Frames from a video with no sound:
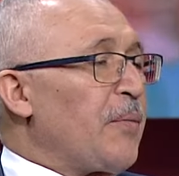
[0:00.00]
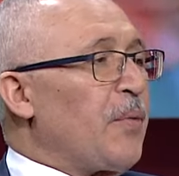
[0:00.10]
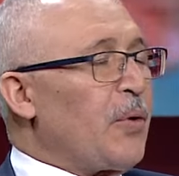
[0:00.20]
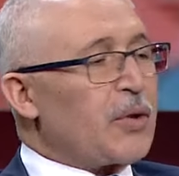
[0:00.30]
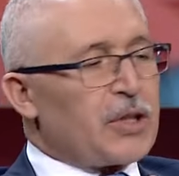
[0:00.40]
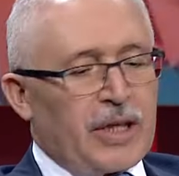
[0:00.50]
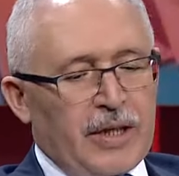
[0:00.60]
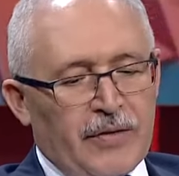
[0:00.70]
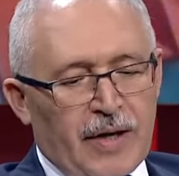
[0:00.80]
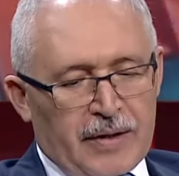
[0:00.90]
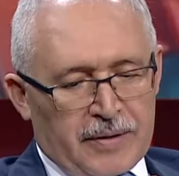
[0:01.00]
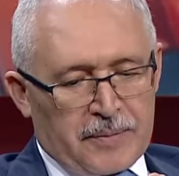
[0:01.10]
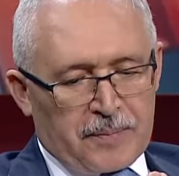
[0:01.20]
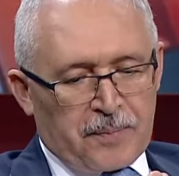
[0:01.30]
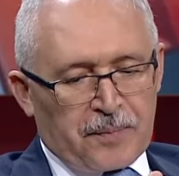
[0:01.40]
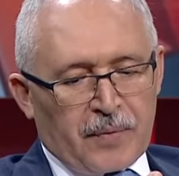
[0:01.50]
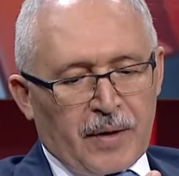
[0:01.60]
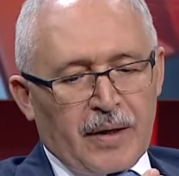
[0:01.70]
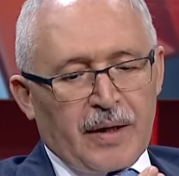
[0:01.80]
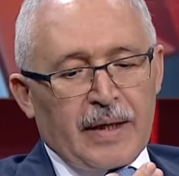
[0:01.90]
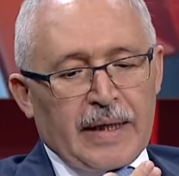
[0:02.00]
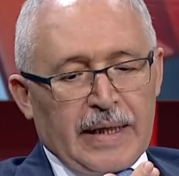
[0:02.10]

Büyük şehir var. Büyük şehir ilçesi var.